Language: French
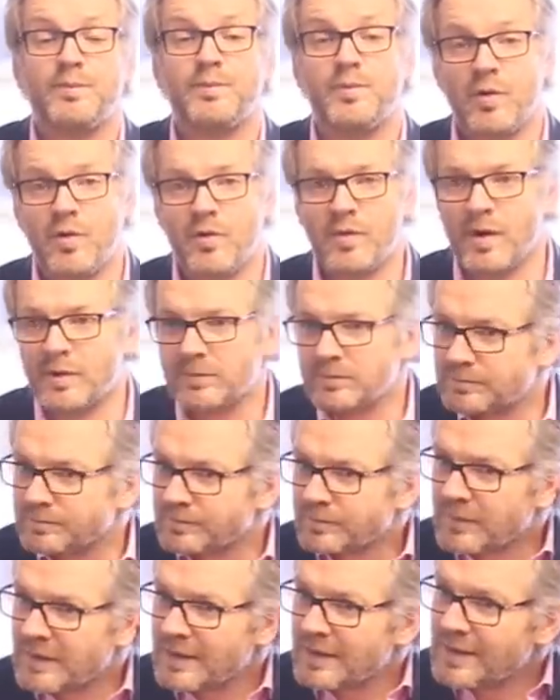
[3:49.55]
Pourquoi
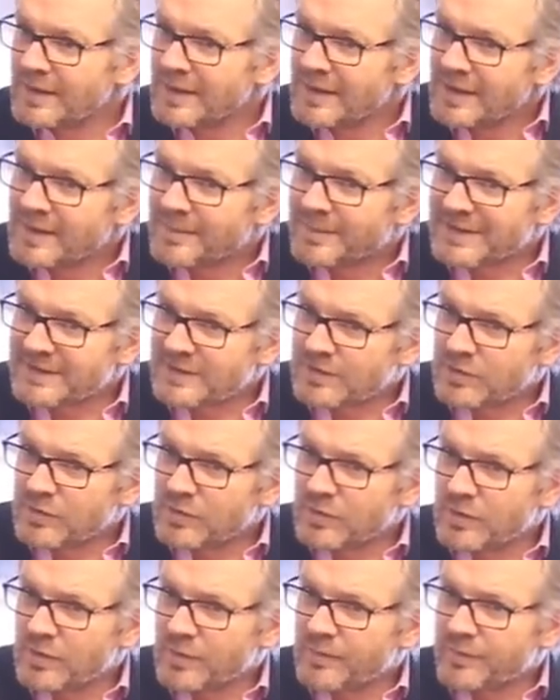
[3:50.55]
Parce
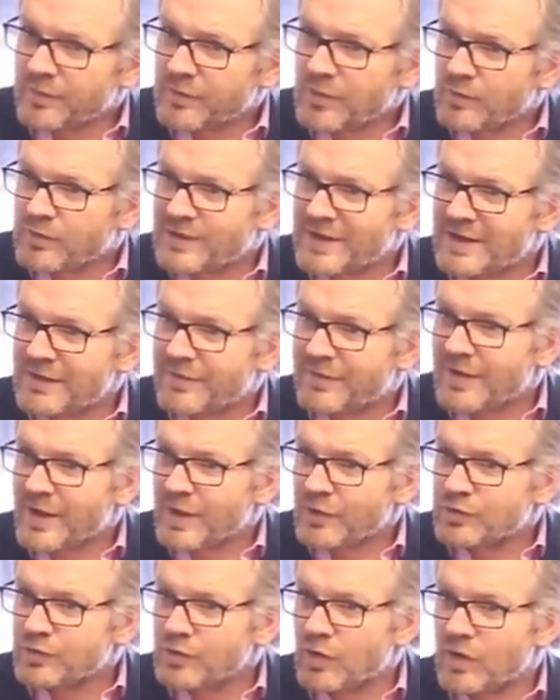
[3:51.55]
que vous allez
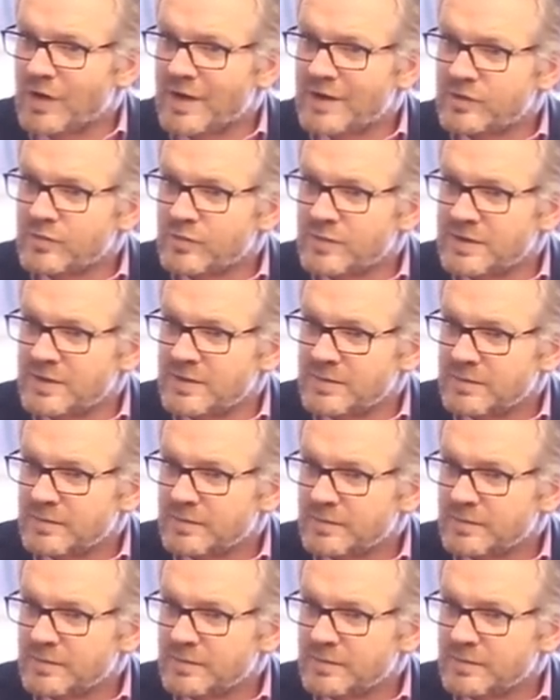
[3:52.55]
faire durant la nuit